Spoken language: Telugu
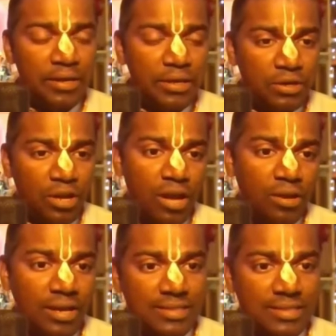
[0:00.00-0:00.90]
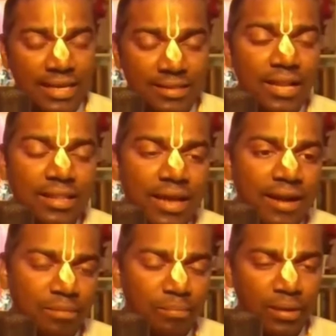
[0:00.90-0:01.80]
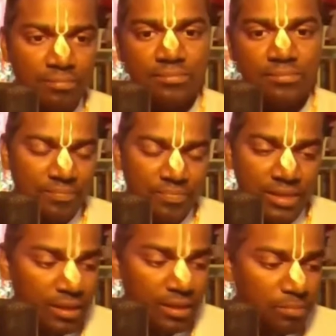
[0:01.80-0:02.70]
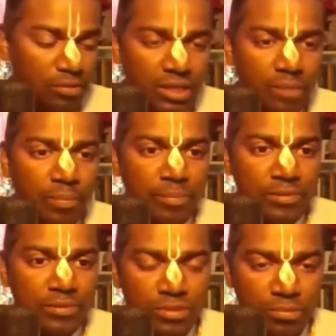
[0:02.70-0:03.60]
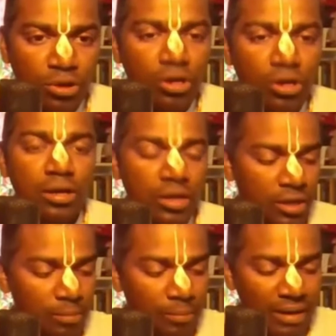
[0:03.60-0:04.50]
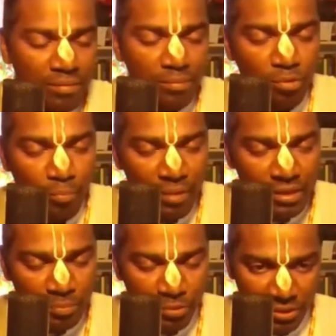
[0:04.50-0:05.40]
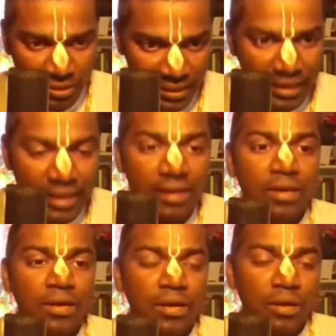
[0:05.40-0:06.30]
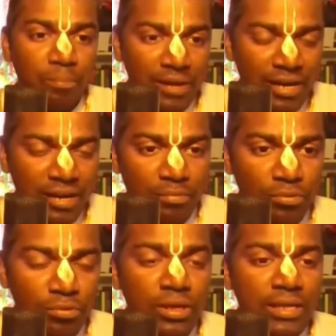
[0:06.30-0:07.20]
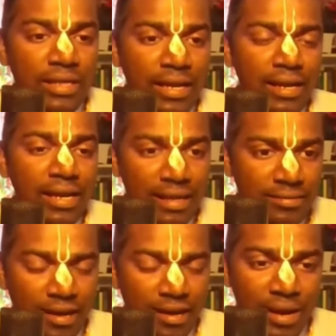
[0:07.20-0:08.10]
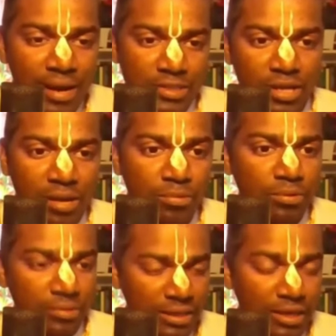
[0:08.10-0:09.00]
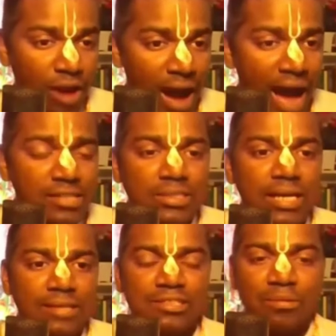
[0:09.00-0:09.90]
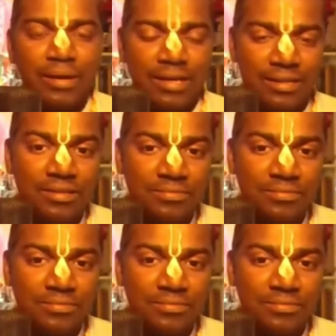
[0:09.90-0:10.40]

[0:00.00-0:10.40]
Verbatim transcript: నాలుగు లక్షల యంత్రాలు దాటాం మనం ఈ భౌతిక ప్రపంచంలో మనం ఈ భూమి మీద పుట్టి మనము ఎన్ని యంత్రాలు మార్చాము ఈ లాస్ట్ యంత్రం అనమాట ఇది